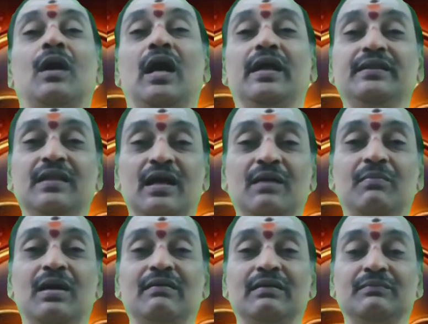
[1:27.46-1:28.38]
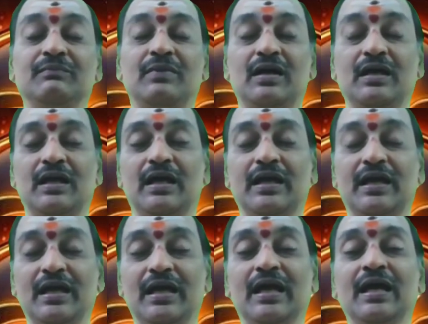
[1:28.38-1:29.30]
ஐந்தாம் பாவமாக
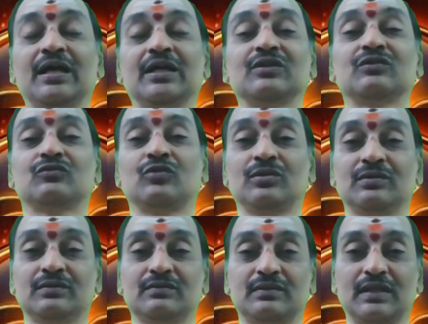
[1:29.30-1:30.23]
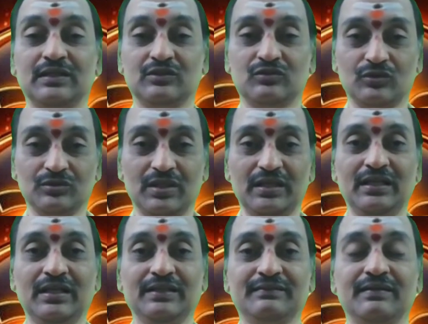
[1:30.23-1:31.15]
சொந் தன் சொந்த
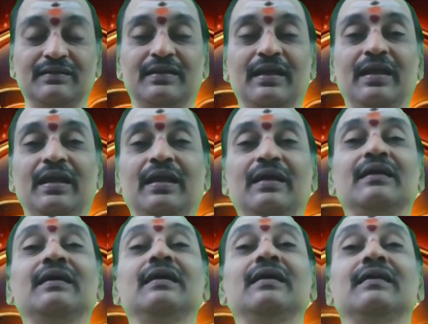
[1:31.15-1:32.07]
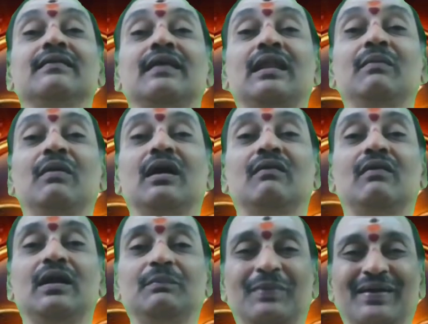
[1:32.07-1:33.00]
இல்லத்திற்கு சனி
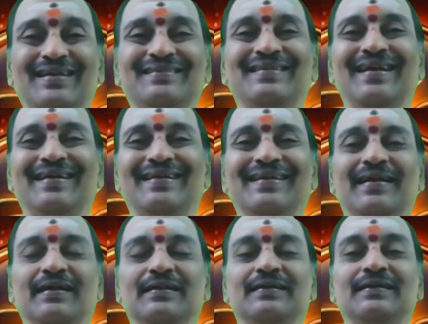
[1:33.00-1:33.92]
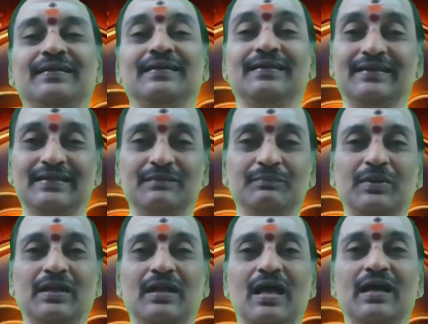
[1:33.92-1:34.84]
பகவான் பயிற்சியாகிறார் இதன்
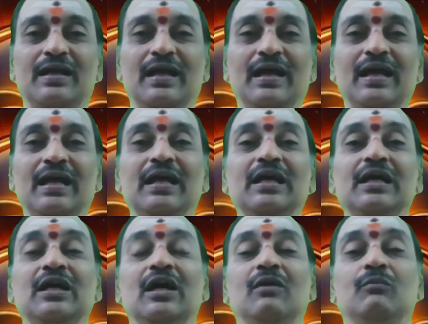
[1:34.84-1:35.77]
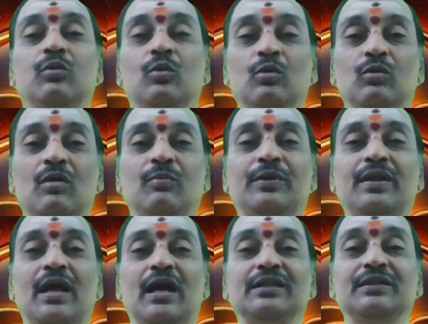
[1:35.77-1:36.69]
பலனாக பூர்வ
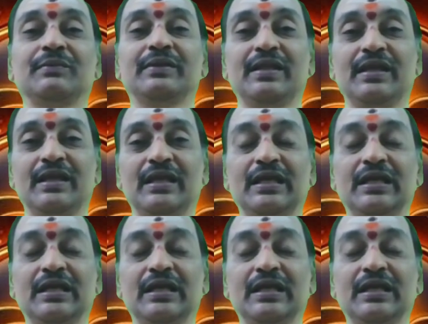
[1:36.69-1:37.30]
புண்ணியாதிபதி